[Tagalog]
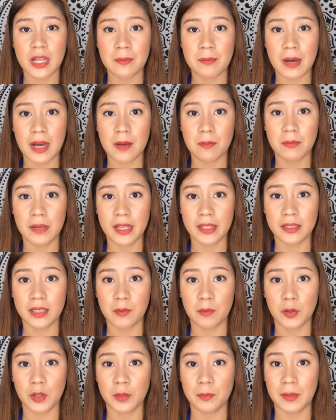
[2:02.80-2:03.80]

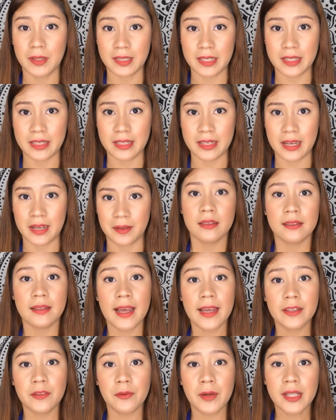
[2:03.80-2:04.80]
napaka-blendable pa din niya.
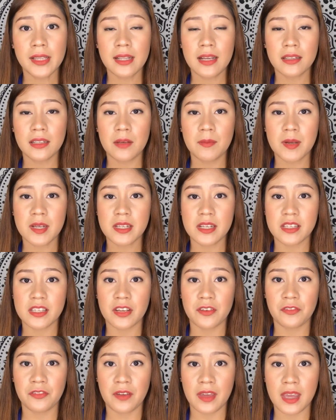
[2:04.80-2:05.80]
Lightweight lang naman
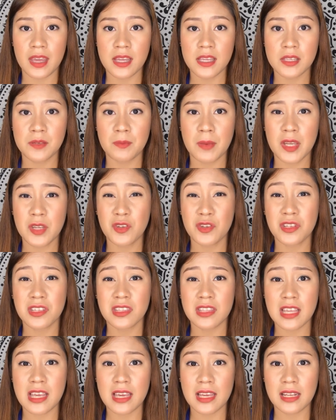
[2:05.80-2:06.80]
siya sa face, medyo
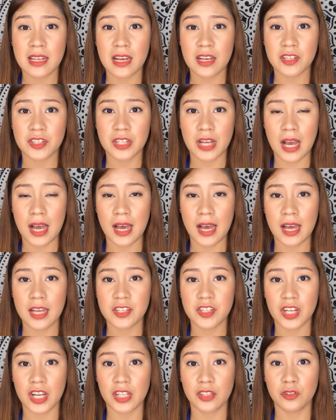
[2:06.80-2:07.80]
sticky lang siya
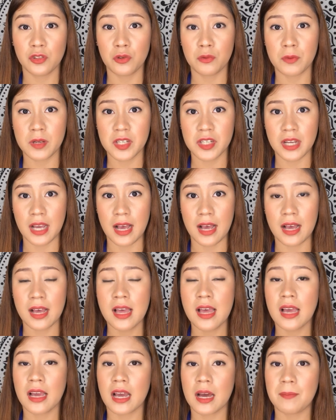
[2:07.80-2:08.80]
at saka dewy siya
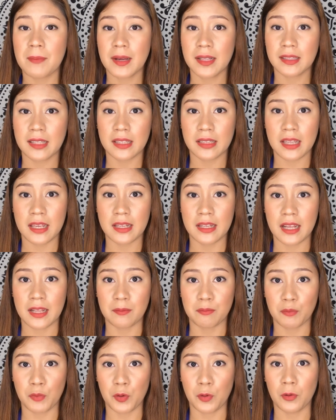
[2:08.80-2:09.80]
kapag
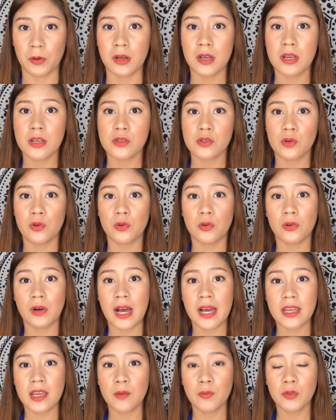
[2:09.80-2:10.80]
titingnan mo. So
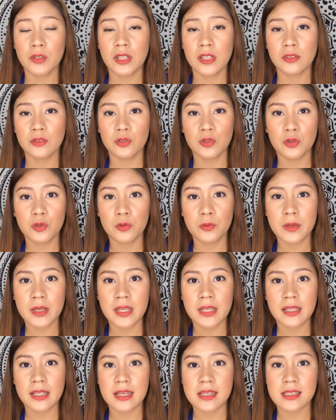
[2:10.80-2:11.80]
kung ayaw mo ng
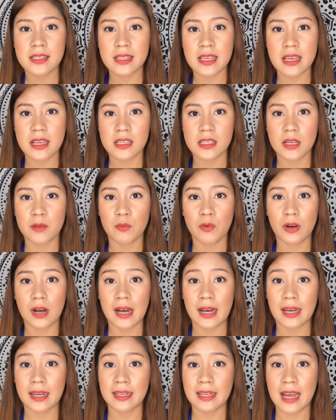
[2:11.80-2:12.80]
dewy, ng sticky sa
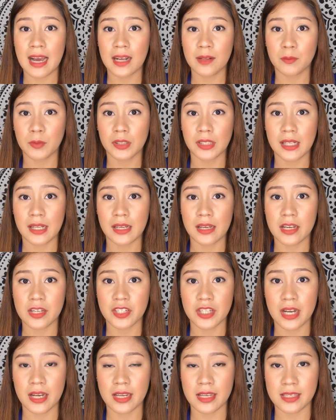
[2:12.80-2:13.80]
mukha, kailangan mo talaga
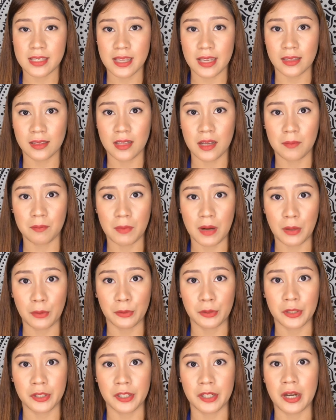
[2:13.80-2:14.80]
siyang iset ng
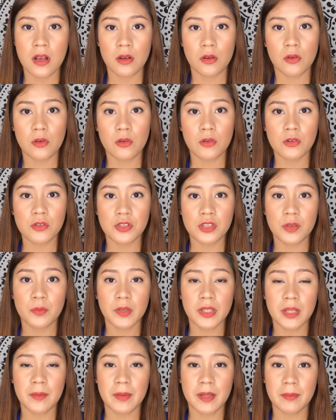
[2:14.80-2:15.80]
powder. Kung gusto
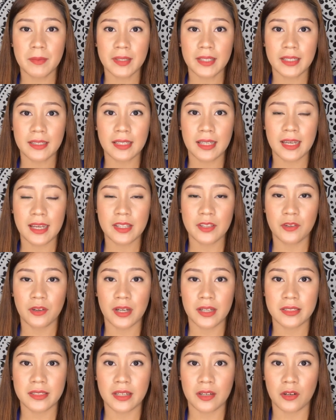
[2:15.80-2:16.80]
mo naman madagdagan
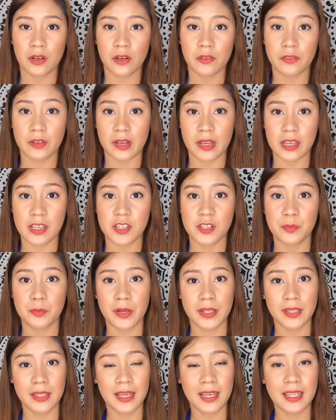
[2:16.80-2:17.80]
yung kanyang coverage,
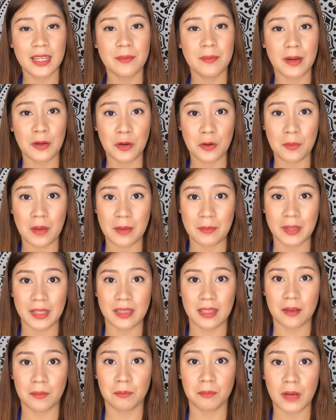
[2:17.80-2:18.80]
pwede ka naman
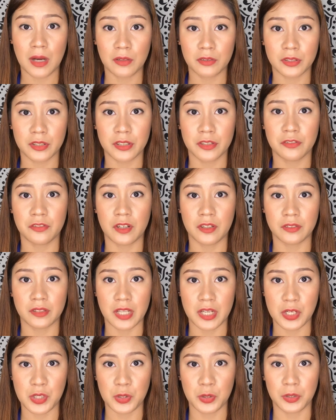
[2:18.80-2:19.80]
gumamit ng powder foundation
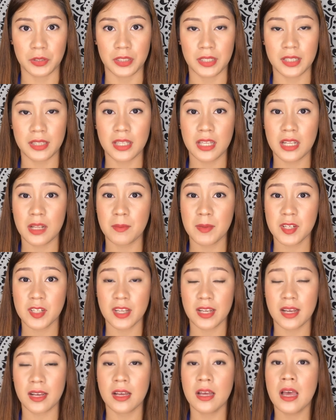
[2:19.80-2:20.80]
foundation. Hindi naman
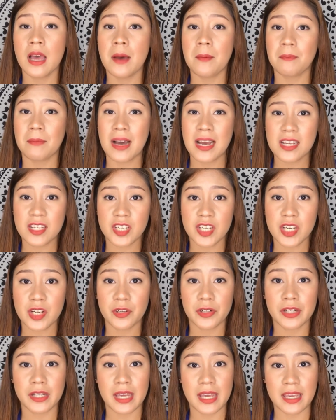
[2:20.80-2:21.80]
siya patchy
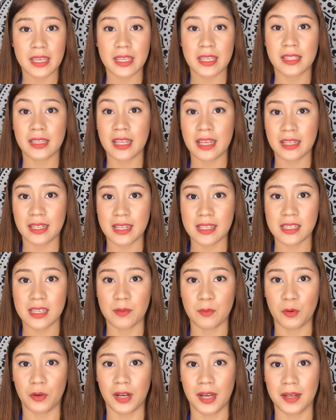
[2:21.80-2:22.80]
or cakey tingnan
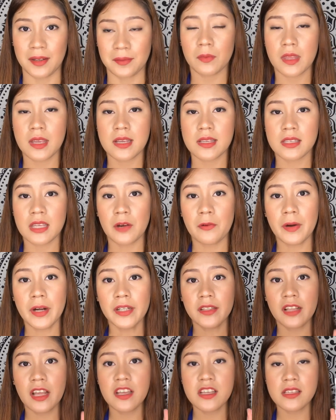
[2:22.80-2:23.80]
sa mukha. Sa
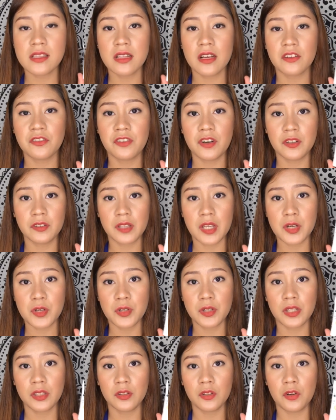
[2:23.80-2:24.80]
wear test ng
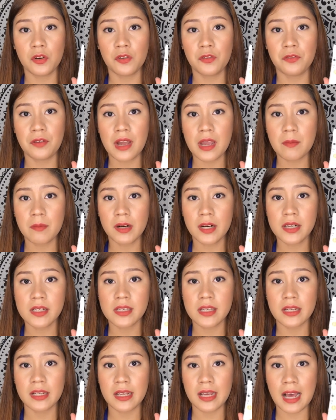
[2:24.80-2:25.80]
foundation na to, 5
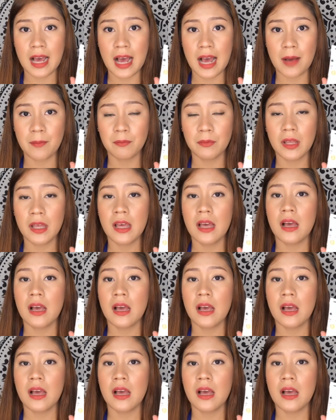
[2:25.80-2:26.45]
hours and a half